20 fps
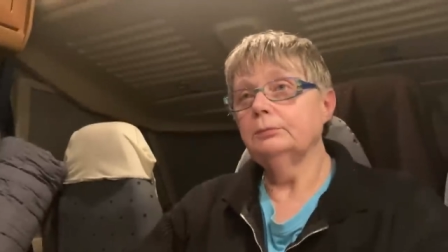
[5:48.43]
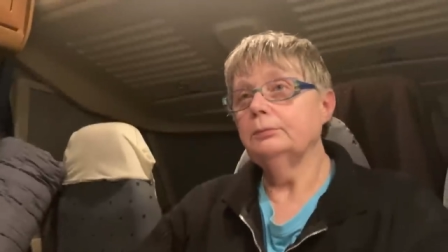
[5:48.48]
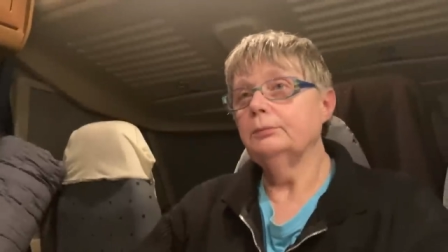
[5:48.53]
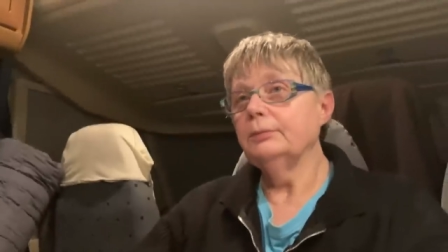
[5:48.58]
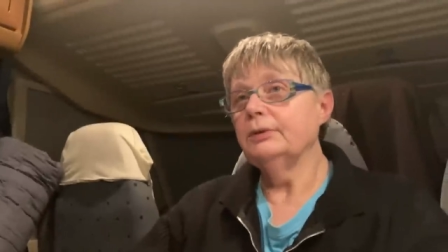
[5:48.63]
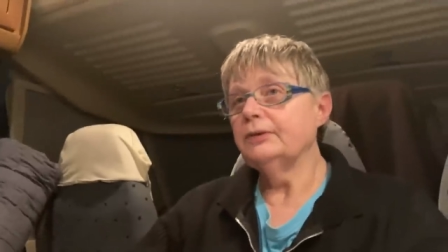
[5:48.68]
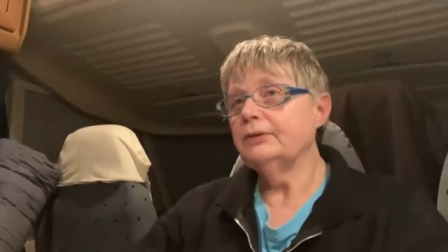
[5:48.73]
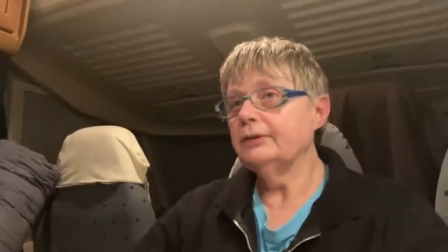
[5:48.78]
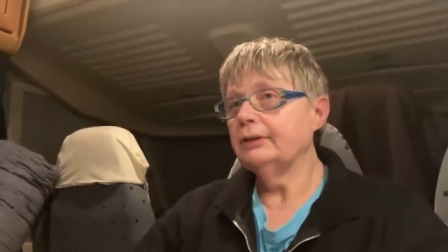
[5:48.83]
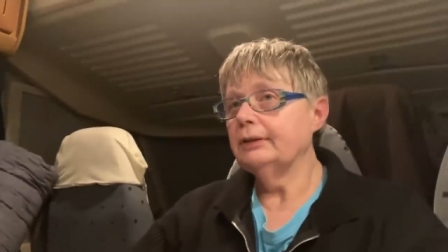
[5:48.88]

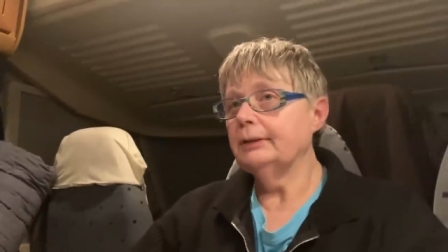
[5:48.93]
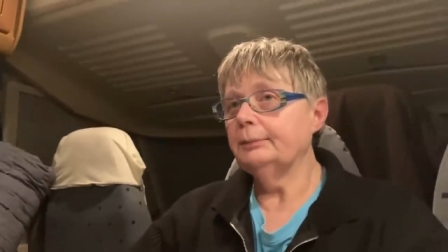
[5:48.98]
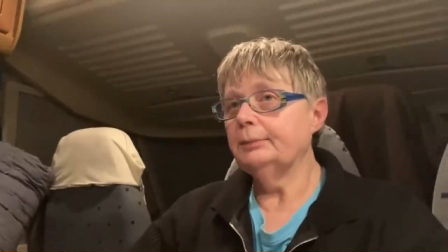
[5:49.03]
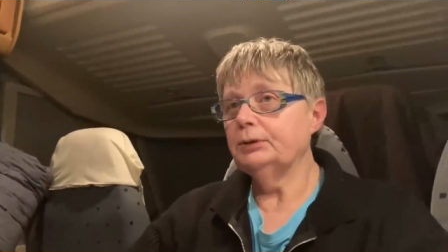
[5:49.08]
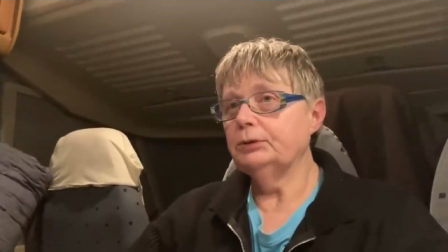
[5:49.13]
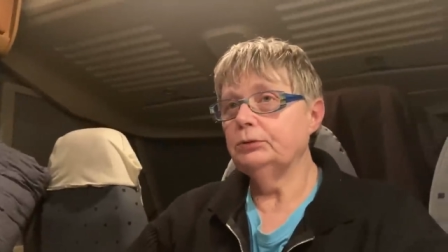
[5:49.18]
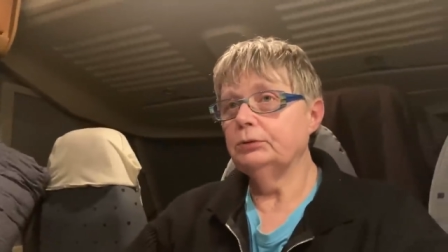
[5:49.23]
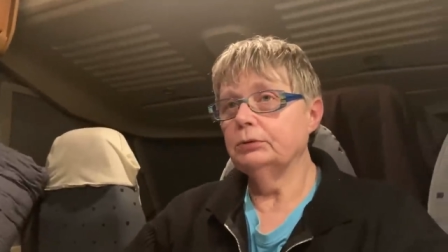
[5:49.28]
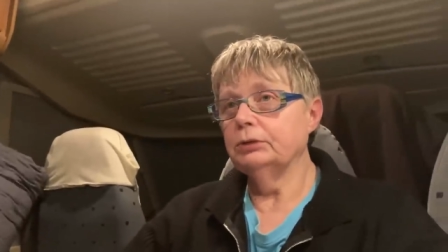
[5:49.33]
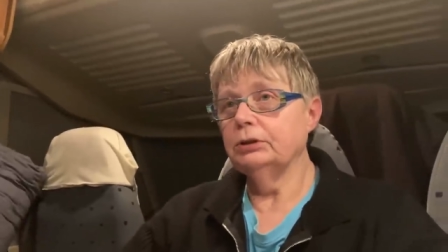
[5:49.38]
mais ça n'a
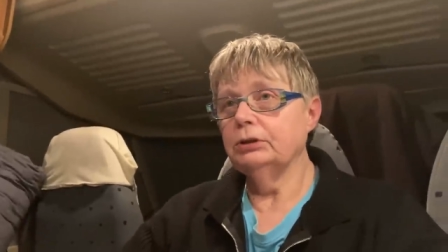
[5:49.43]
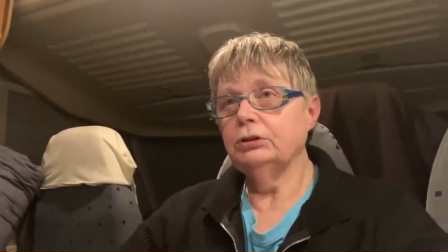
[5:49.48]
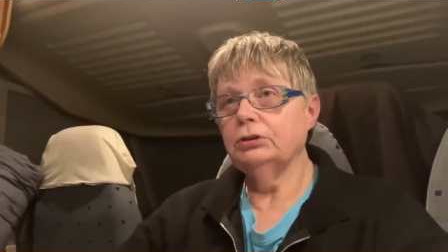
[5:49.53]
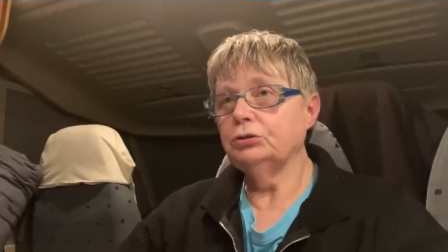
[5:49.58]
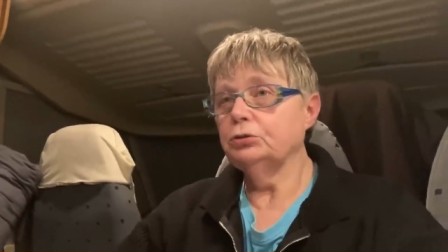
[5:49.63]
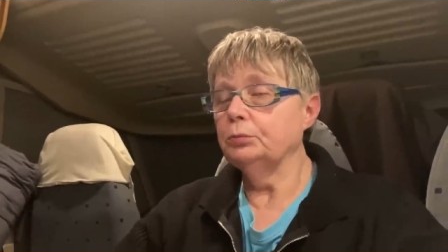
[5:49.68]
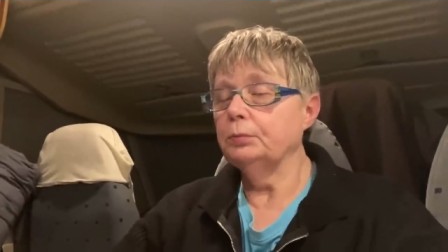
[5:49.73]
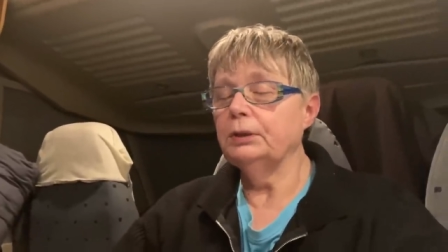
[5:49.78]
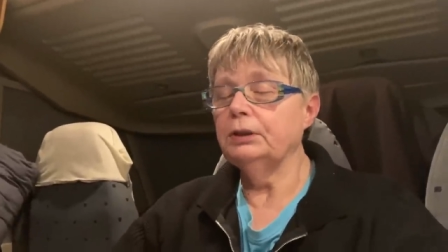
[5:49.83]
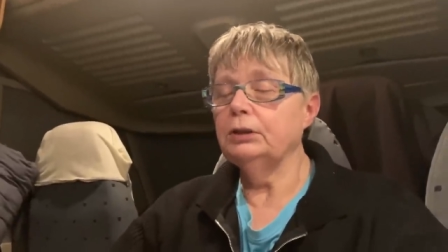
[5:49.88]
pas duré et
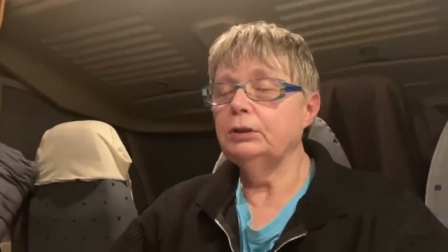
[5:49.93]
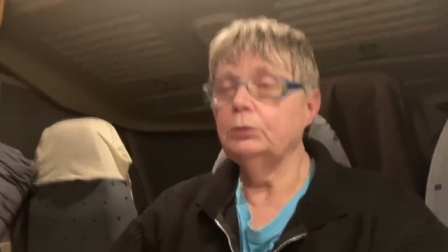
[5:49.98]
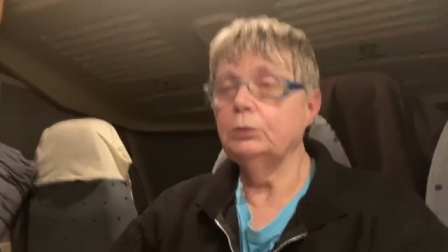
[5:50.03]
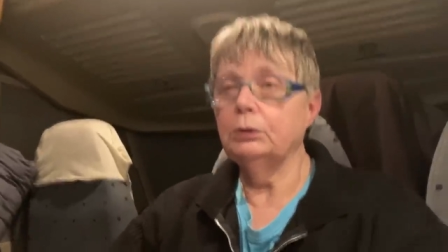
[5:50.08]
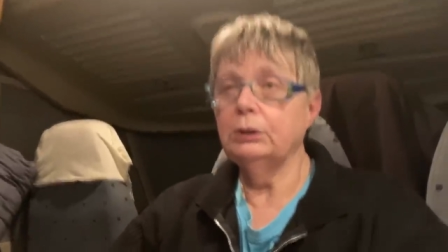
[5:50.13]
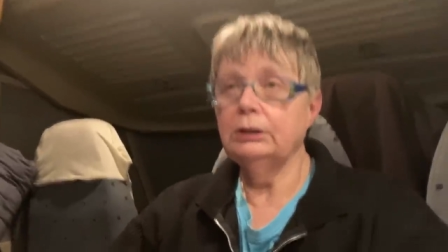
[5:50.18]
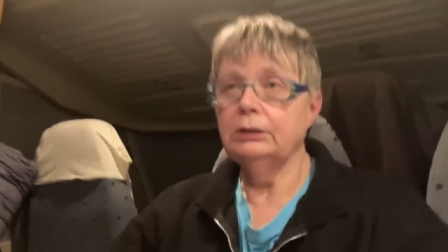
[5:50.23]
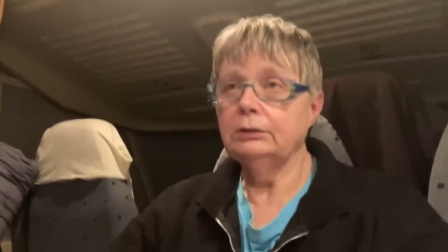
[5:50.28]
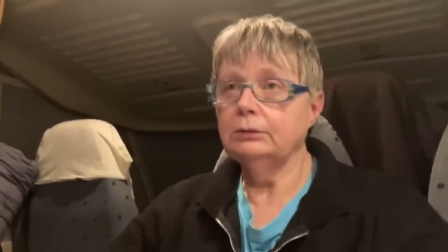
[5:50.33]
je suis pas allée loin.